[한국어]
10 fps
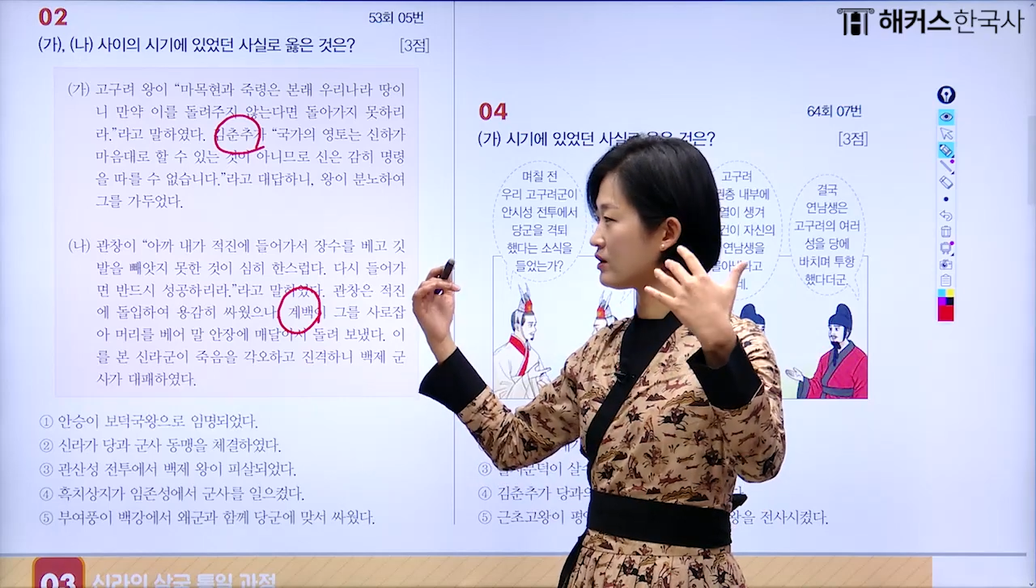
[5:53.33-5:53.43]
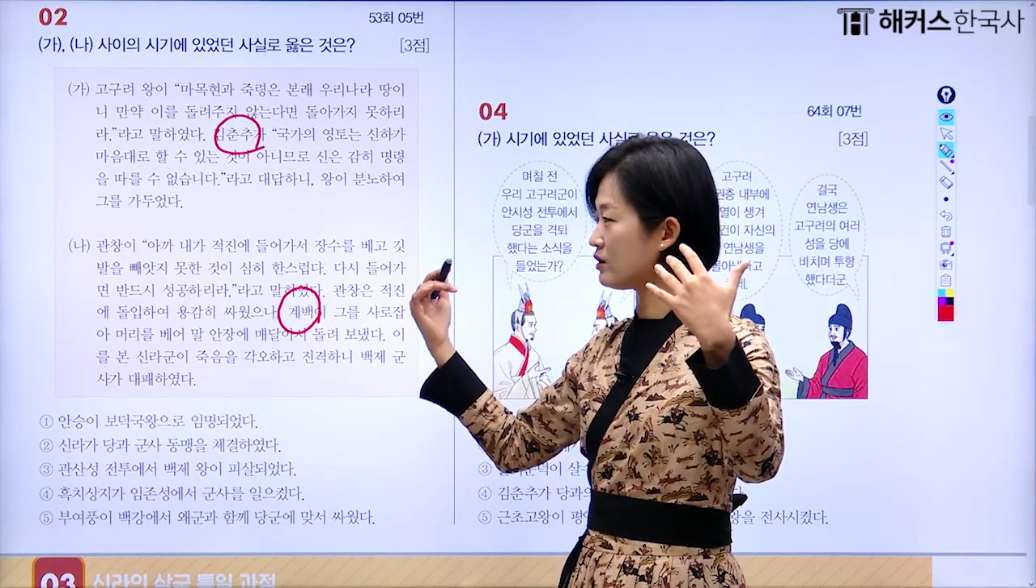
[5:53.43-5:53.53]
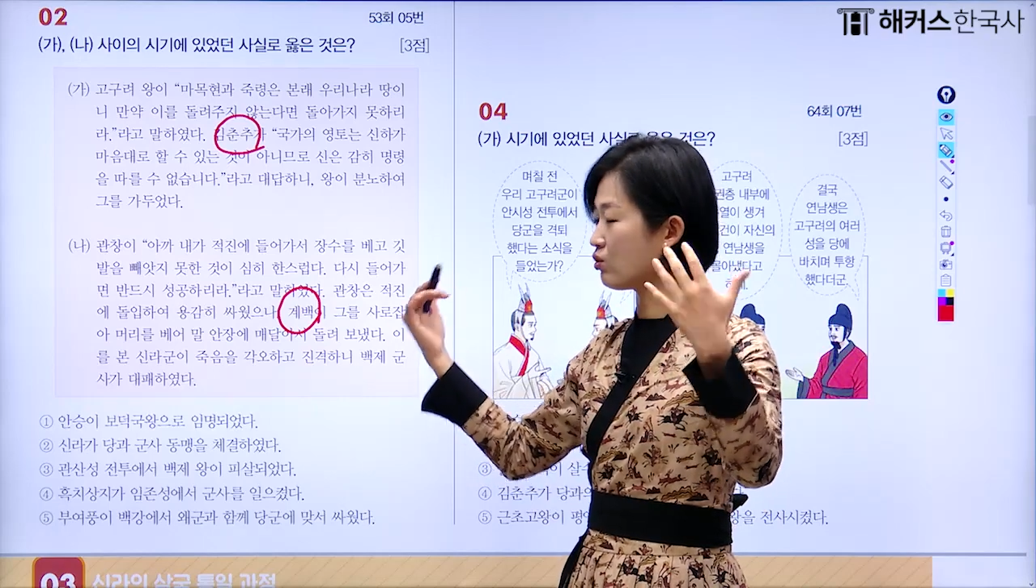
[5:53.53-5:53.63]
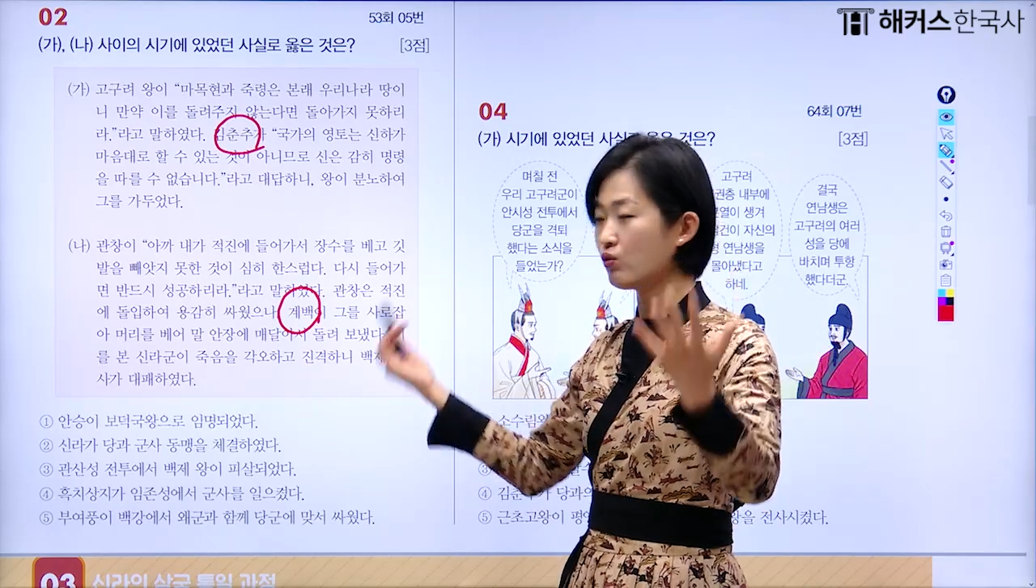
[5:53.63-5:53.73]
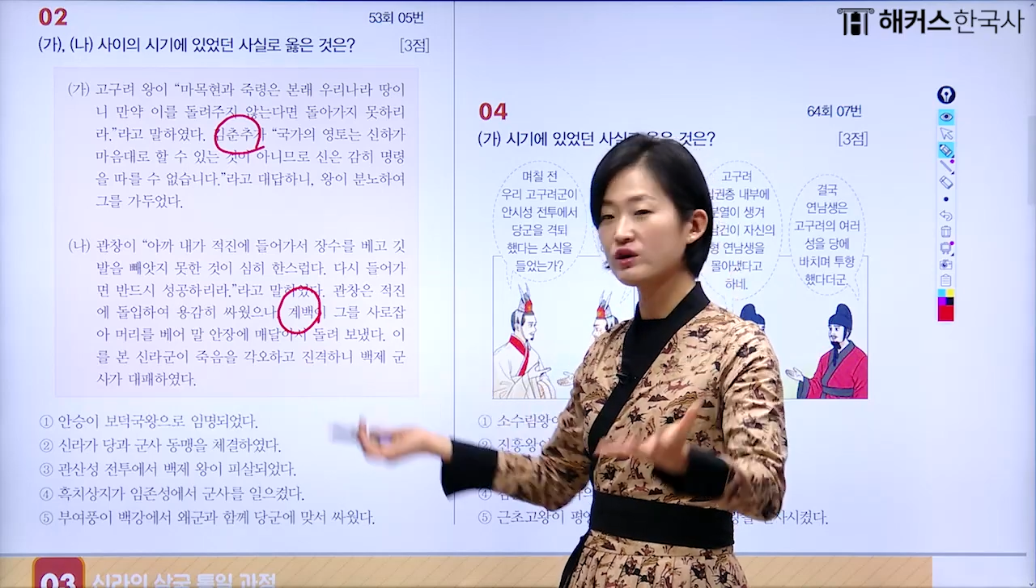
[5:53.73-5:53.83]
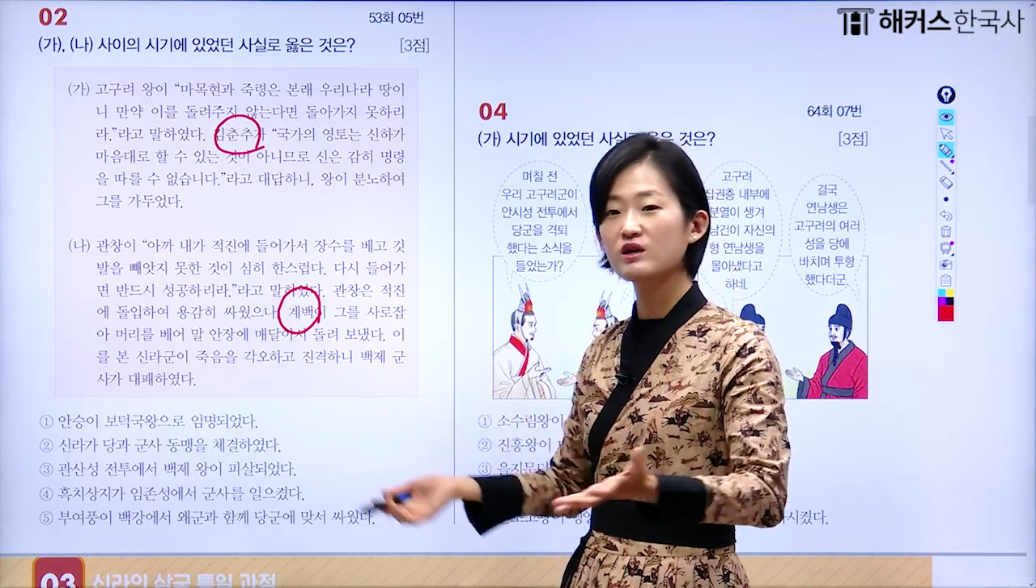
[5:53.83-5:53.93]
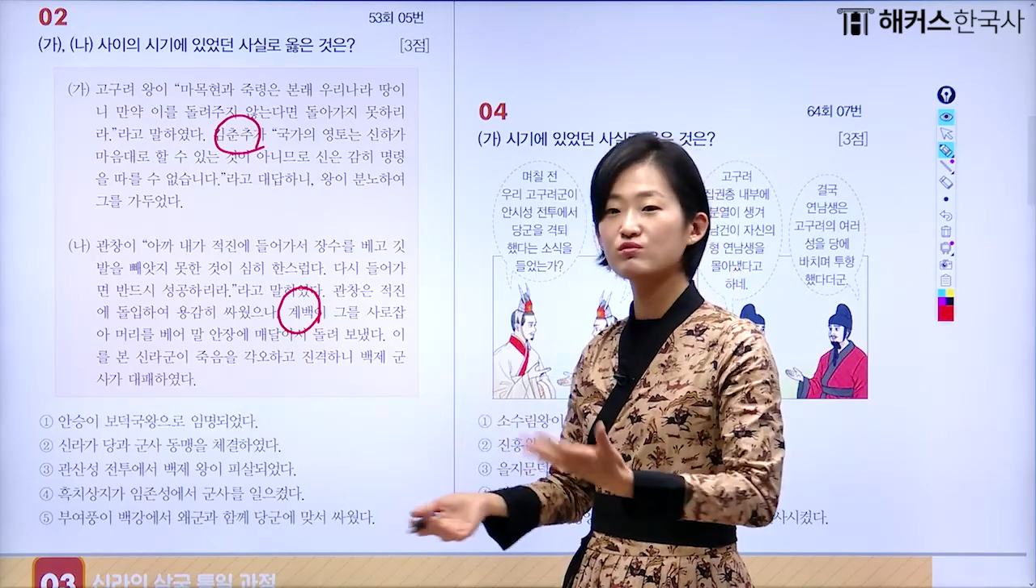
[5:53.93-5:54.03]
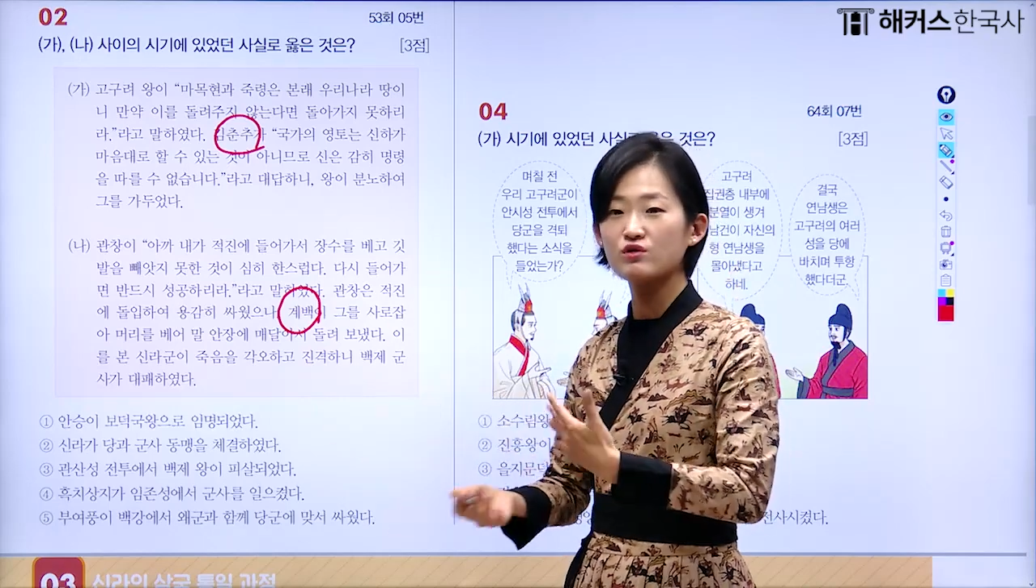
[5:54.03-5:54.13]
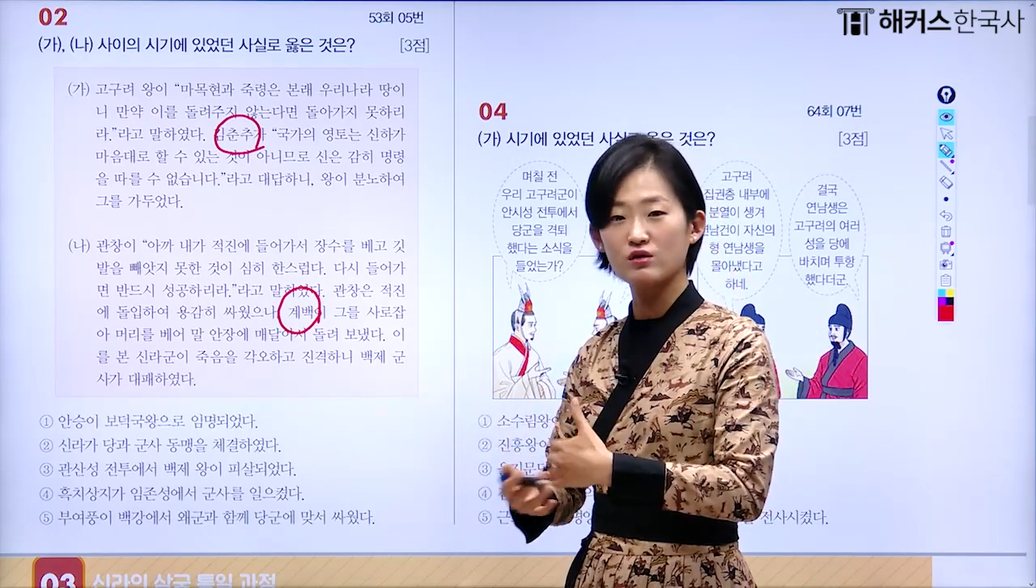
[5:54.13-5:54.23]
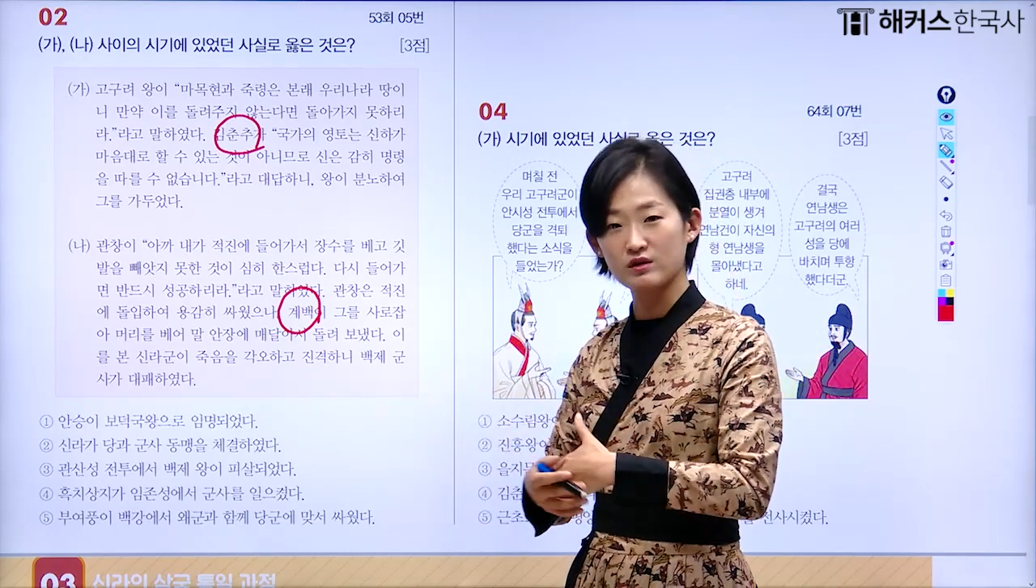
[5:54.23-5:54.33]
이
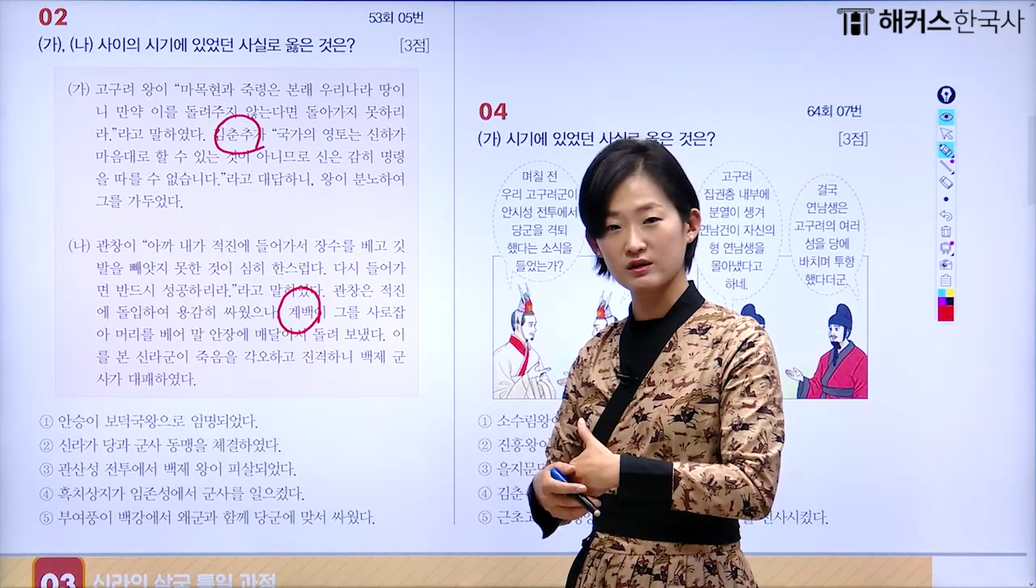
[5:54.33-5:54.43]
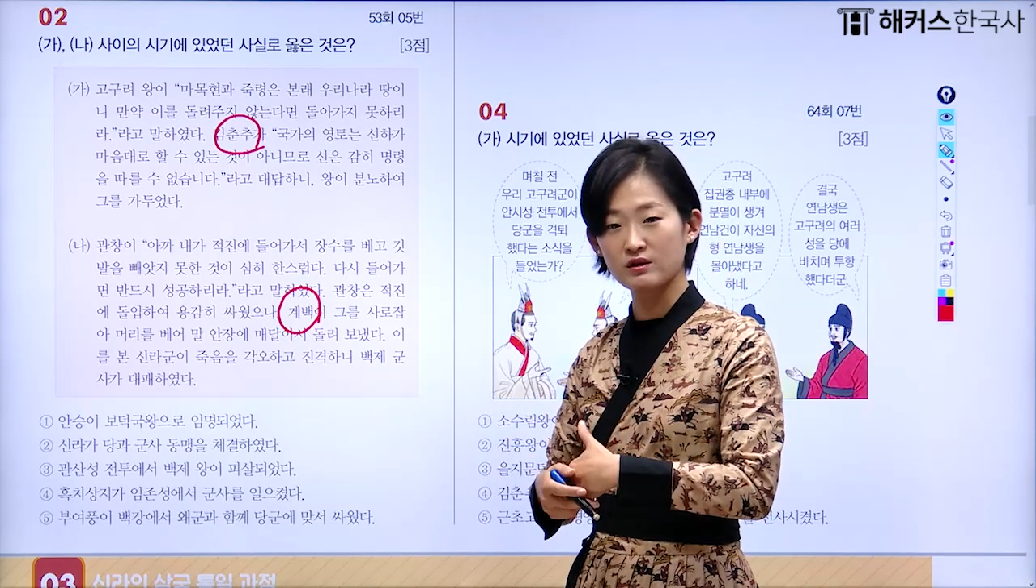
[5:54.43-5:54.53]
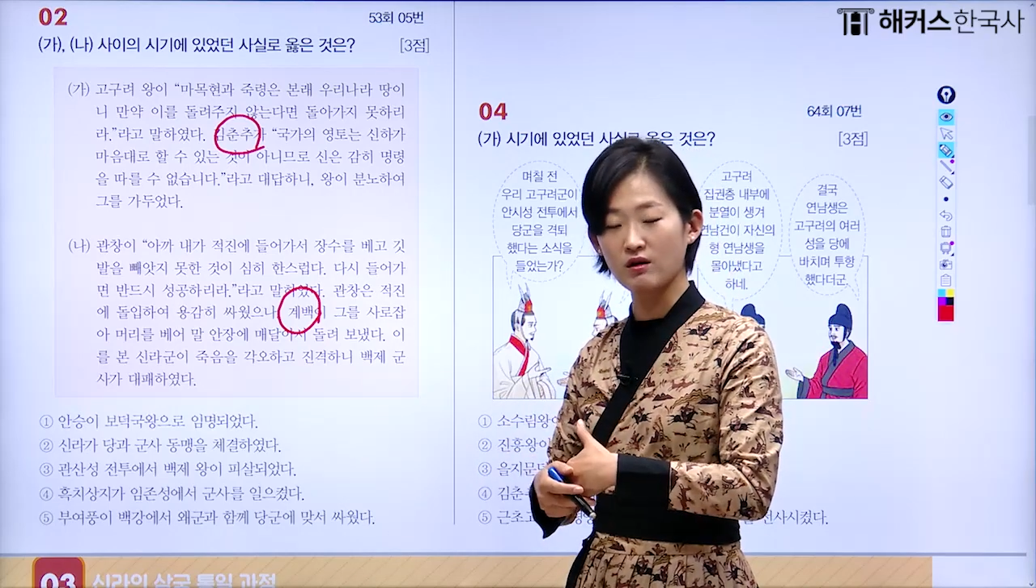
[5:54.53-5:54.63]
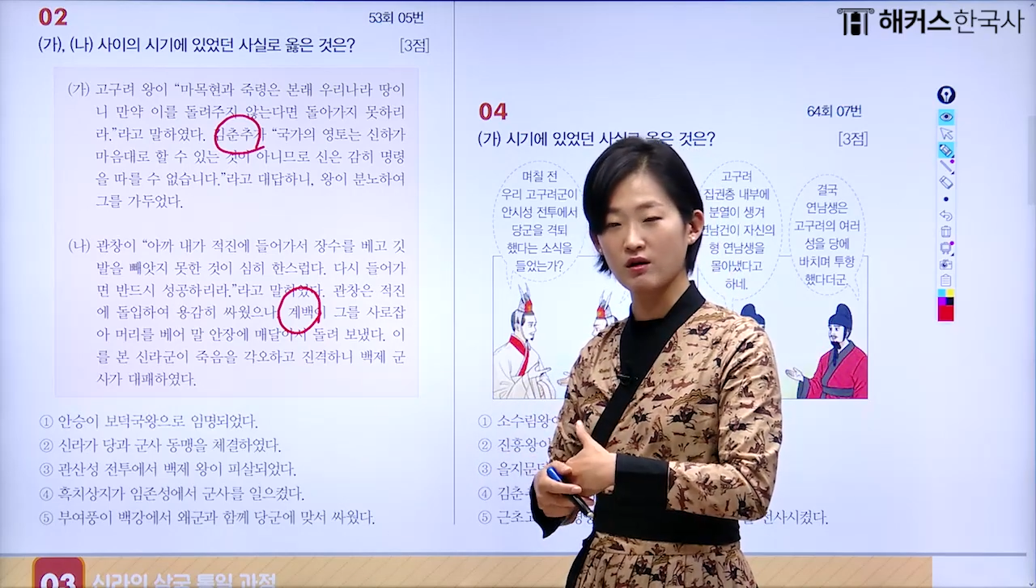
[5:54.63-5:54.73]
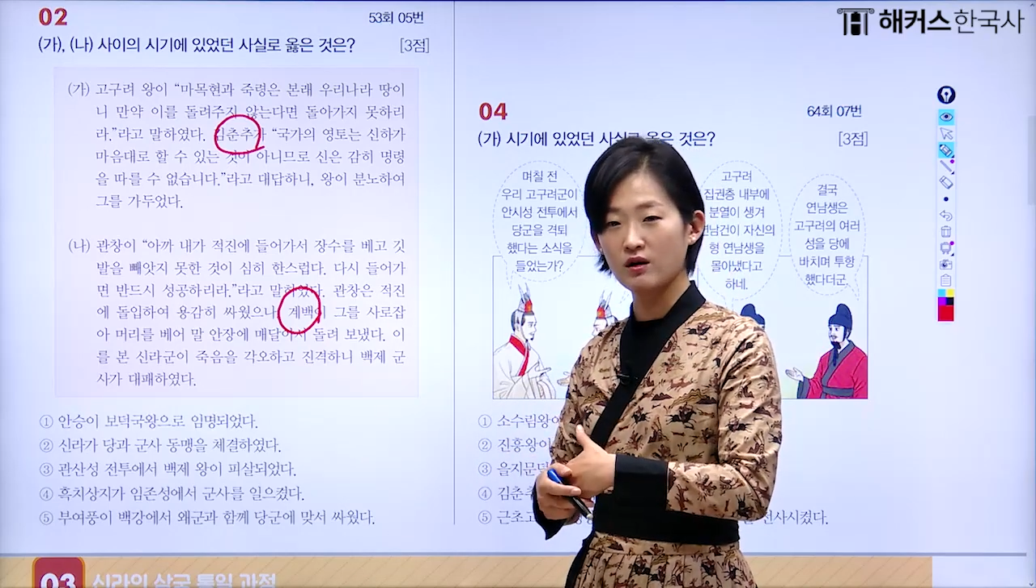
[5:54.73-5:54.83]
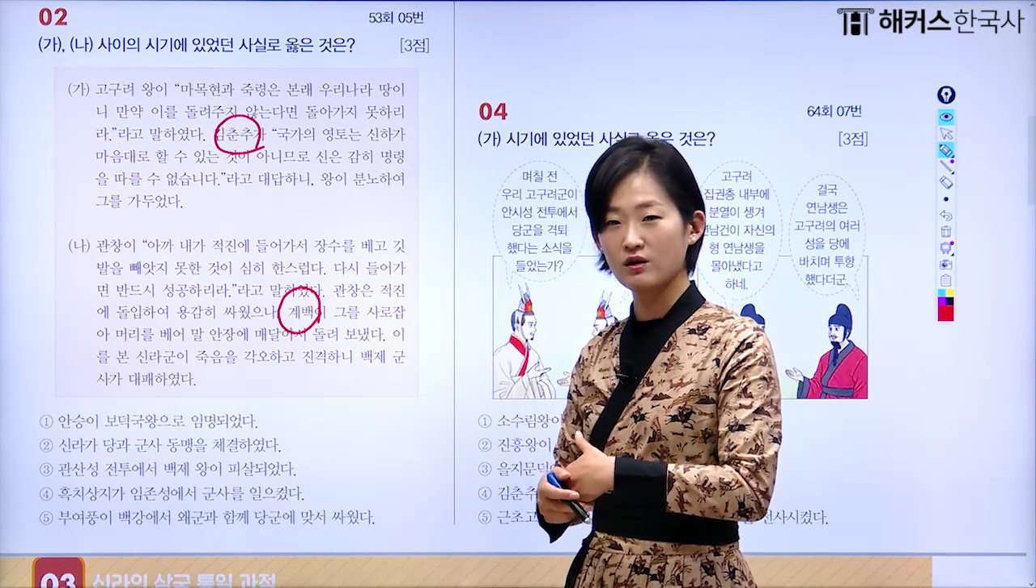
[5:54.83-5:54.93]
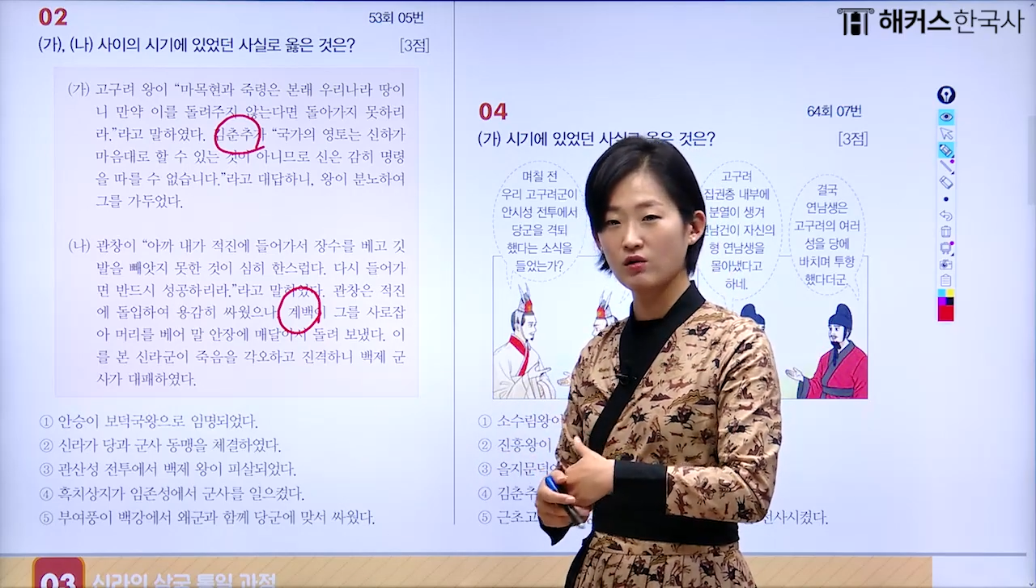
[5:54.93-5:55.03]
동기부여를 해서